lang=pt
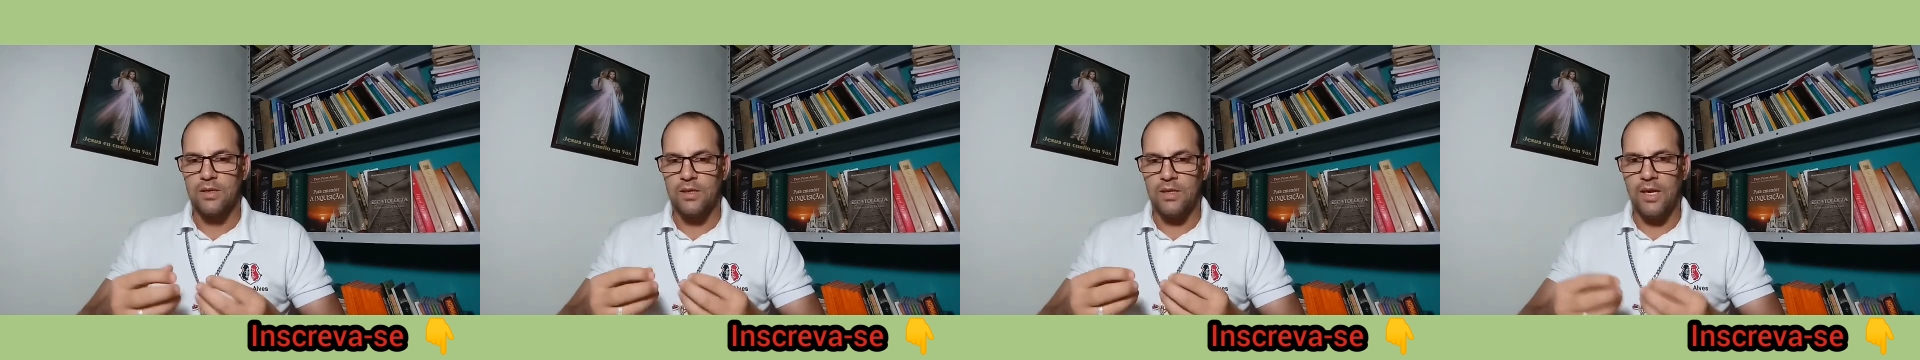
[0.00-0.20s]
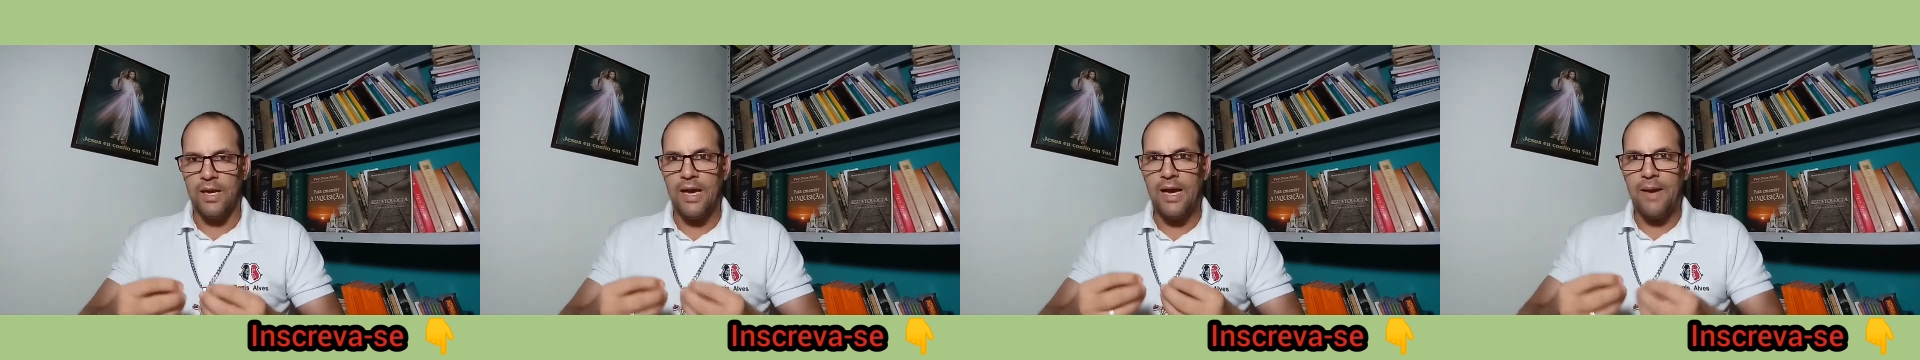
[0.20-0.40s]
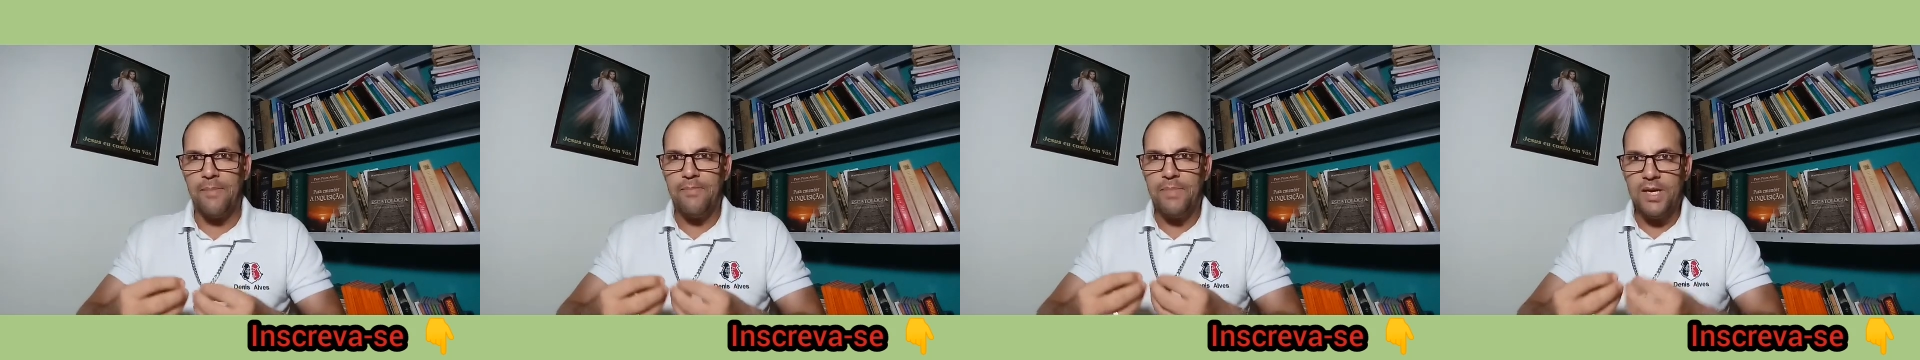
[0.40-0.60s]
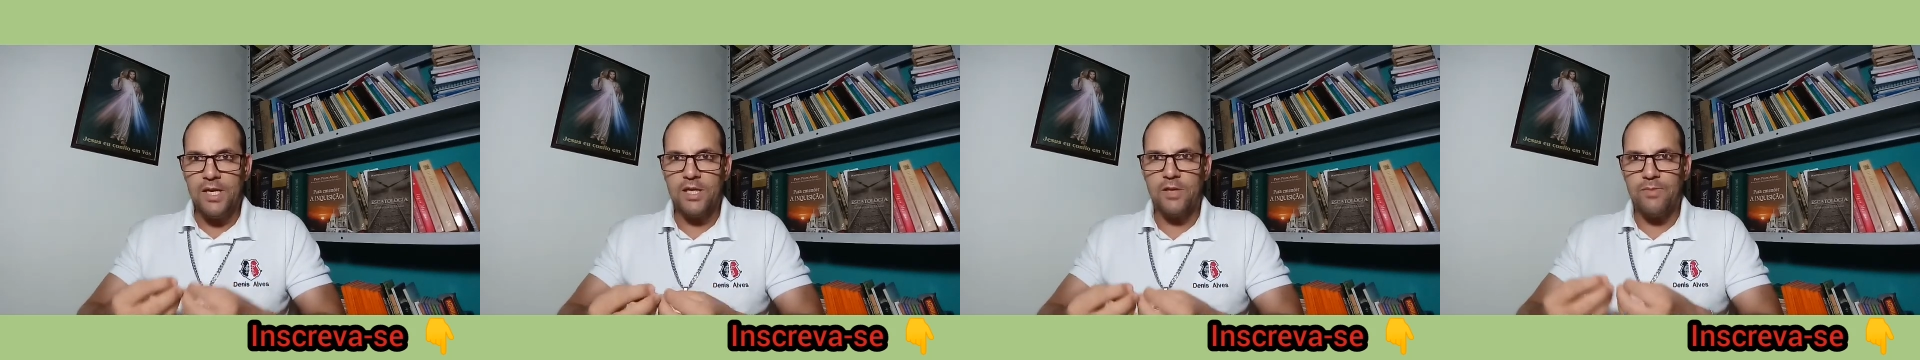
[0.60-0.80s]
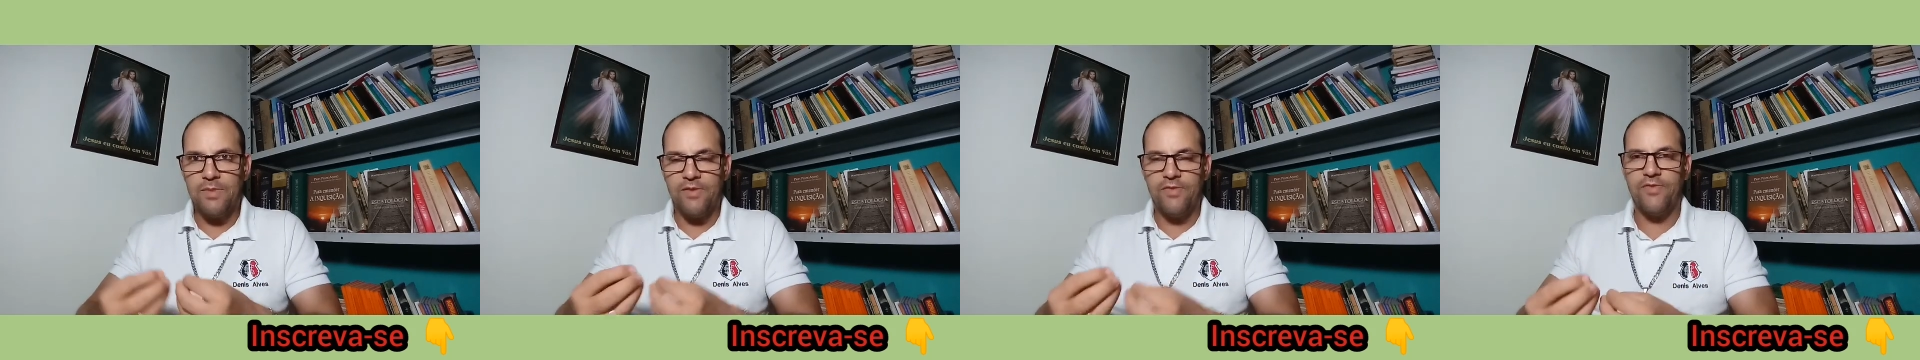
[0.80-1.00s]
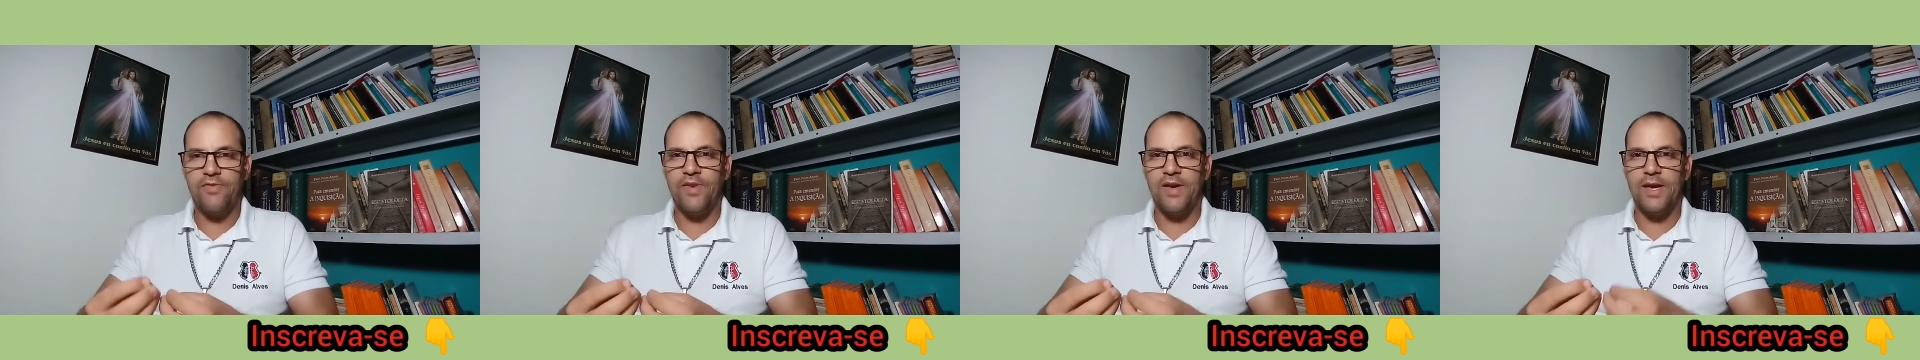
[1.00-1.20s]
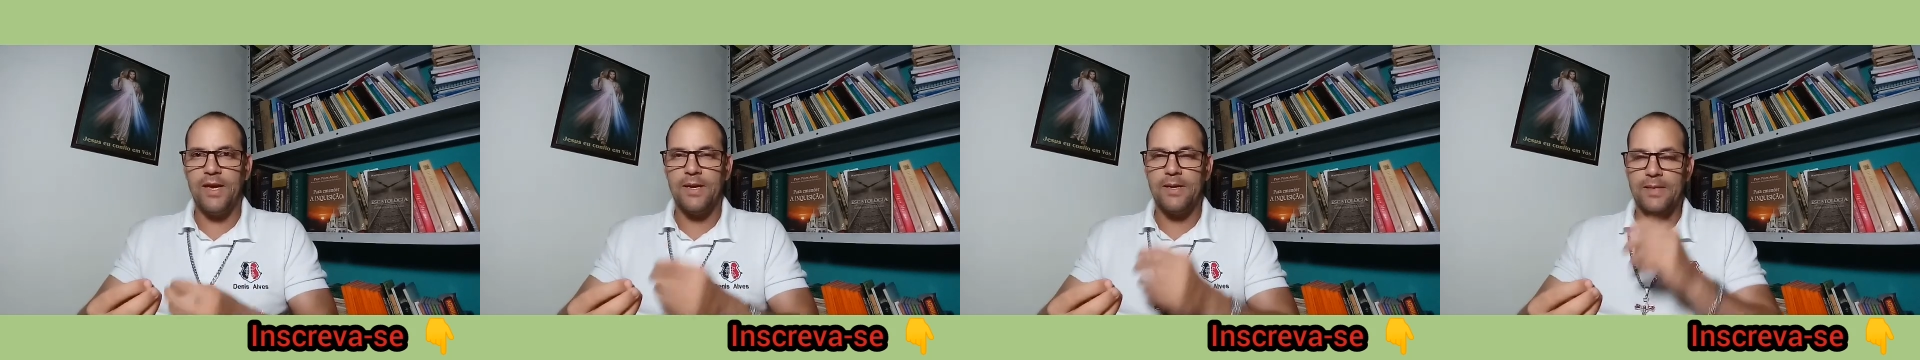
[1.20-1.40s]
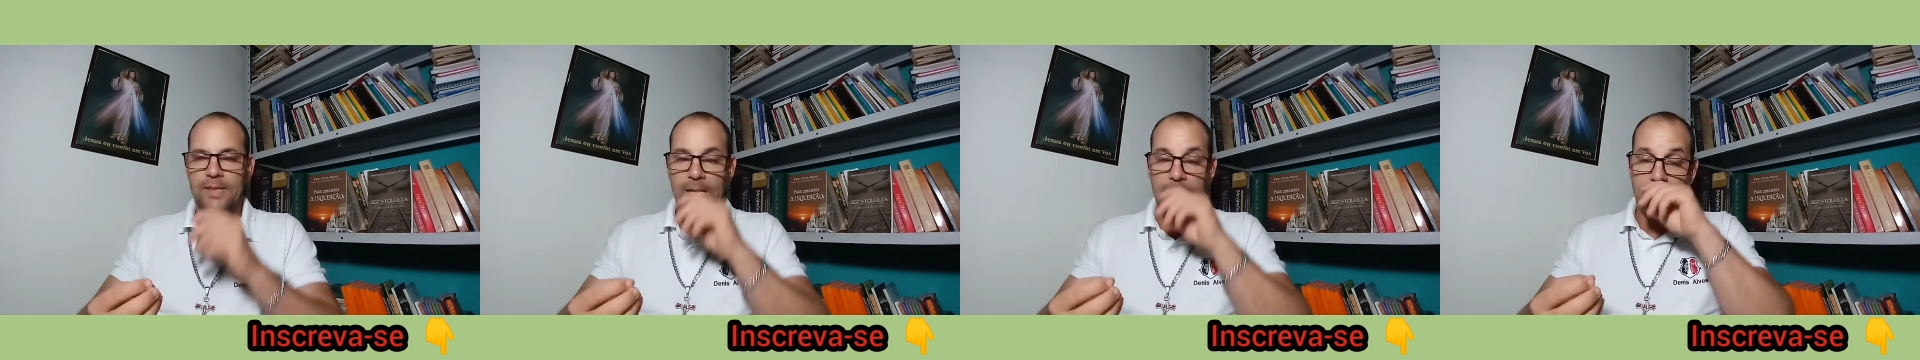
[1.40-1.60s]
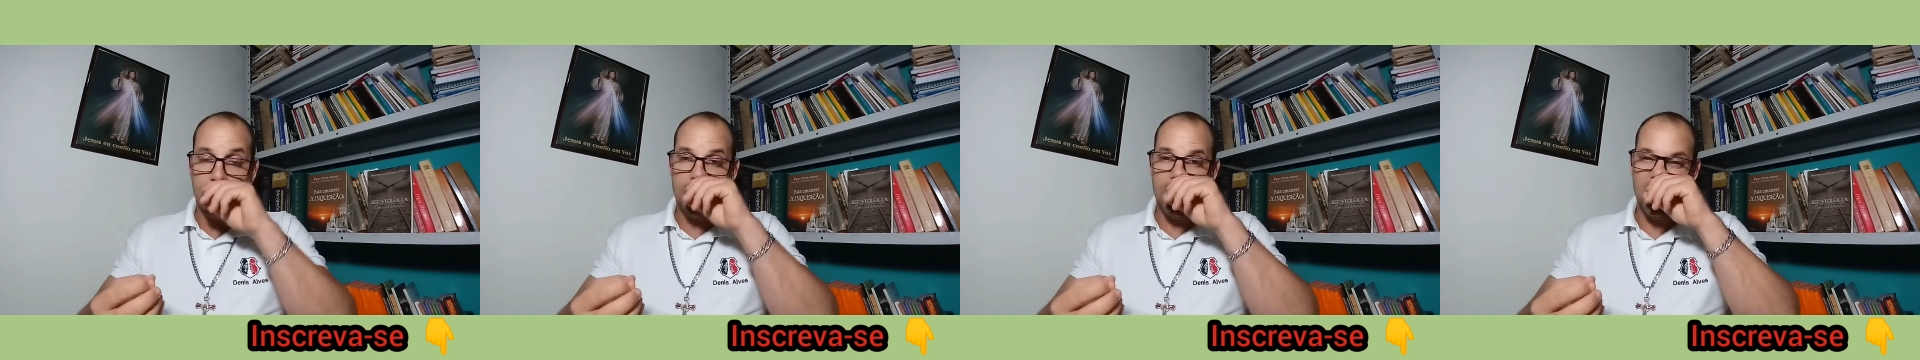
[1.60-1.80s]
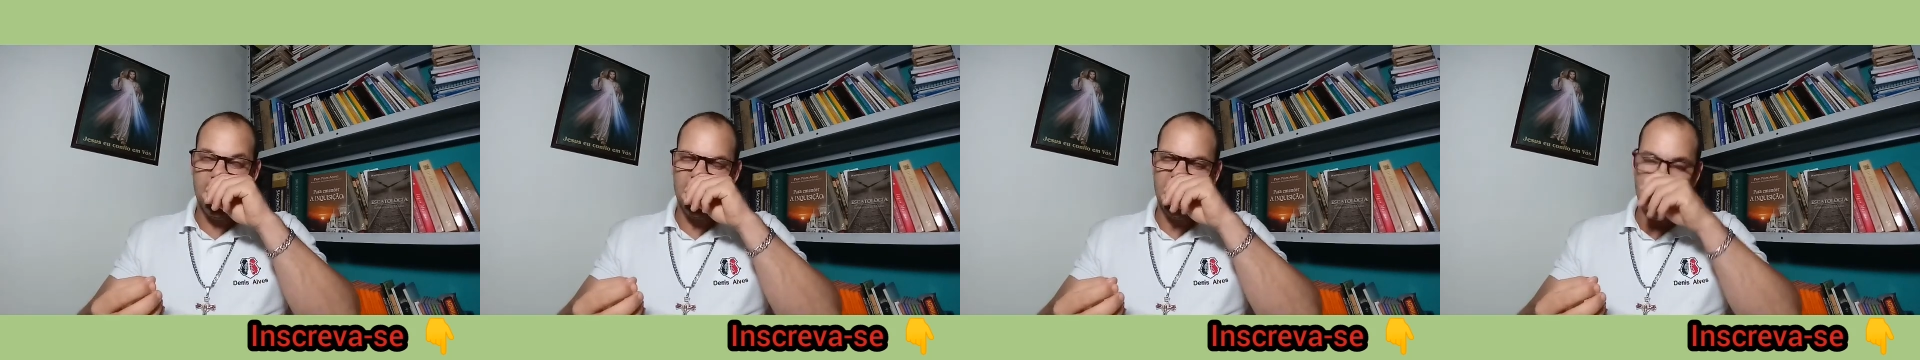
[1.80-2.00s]
que é a mesma fé da
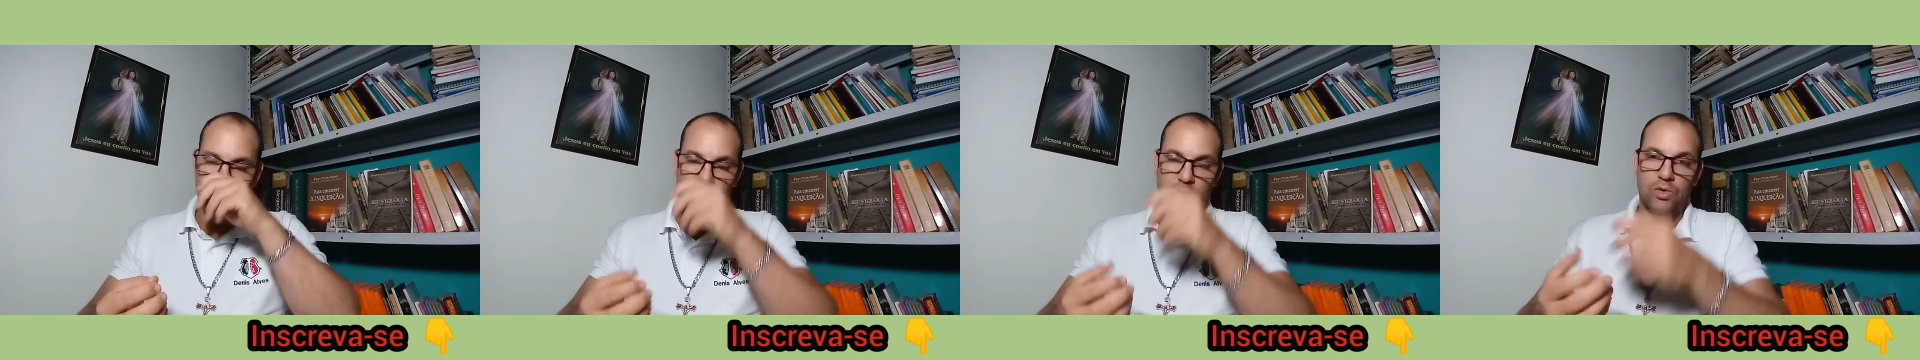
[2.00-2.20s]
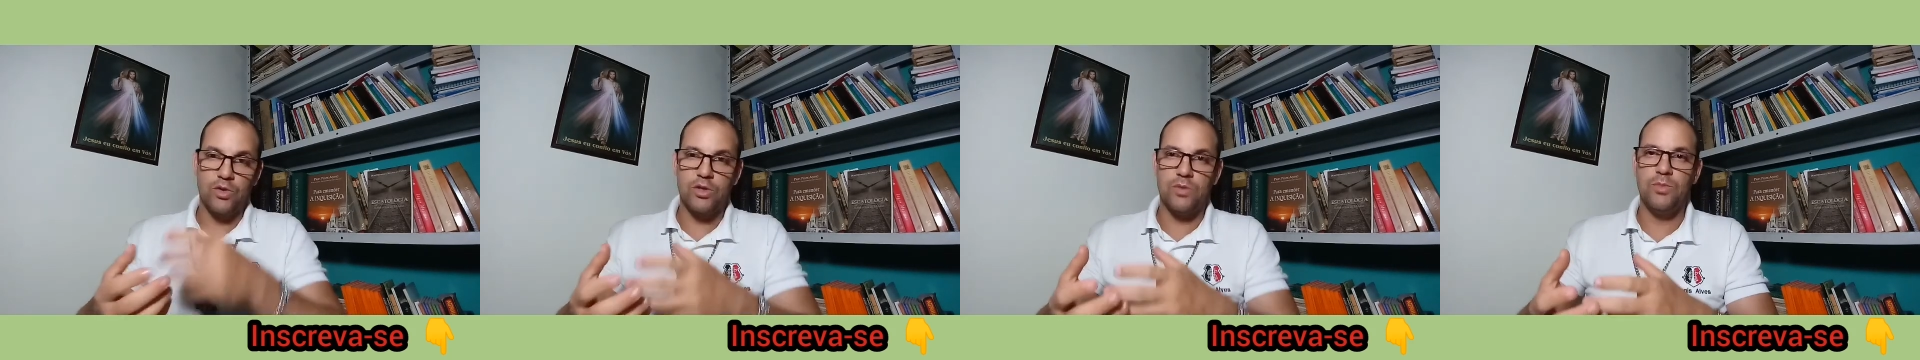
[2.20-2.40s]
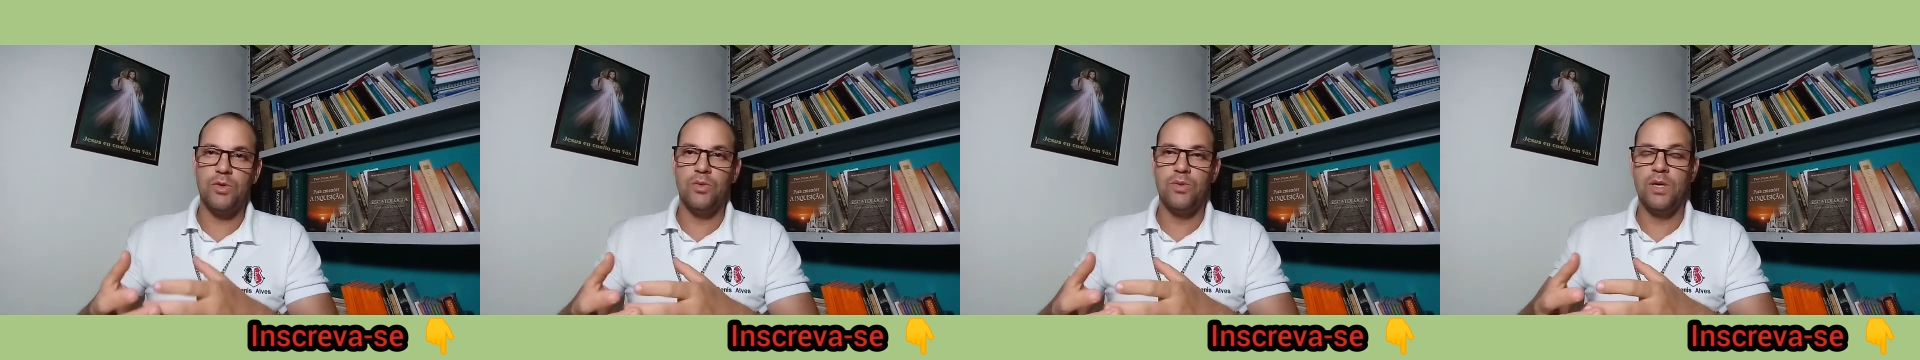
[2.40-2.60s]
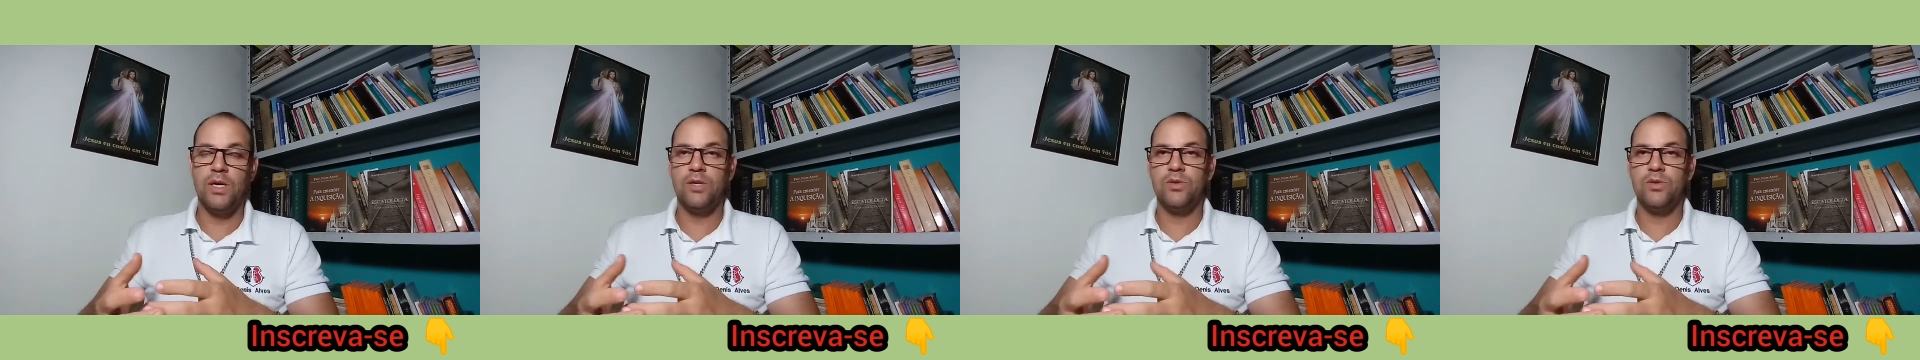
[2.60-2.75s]
igreja de dois mil